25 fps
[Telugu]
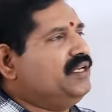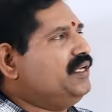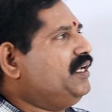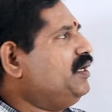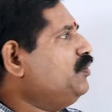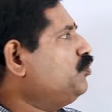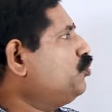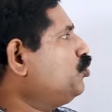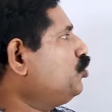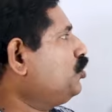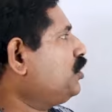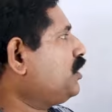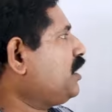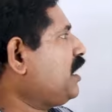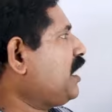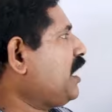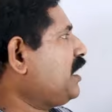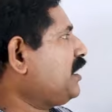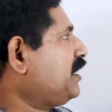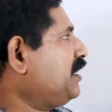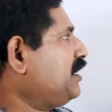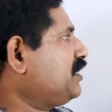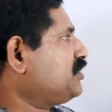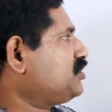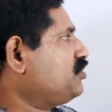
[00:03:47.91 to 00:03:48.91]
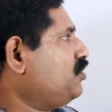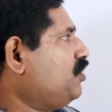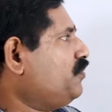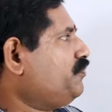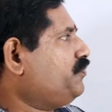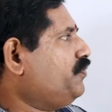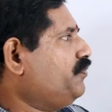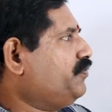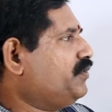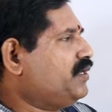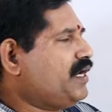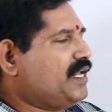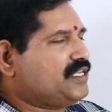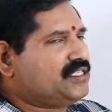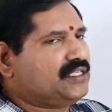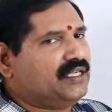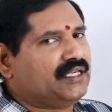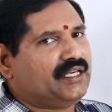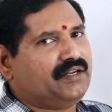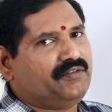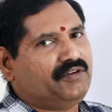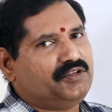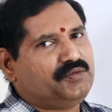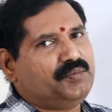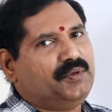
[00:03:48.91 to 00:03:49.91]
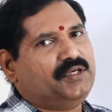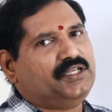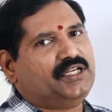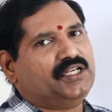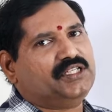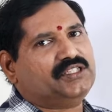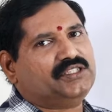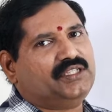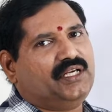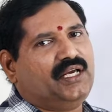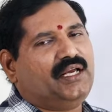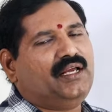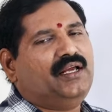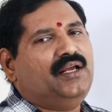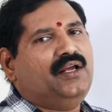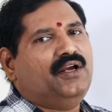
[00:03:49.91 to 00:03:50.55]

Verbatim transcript: ఈ మూడు కేటగిరీస్లో ఫిఫ్టీ ల్యాక్స్ కనుక ఇన్వెస్ట్మెంట్ చేస్తే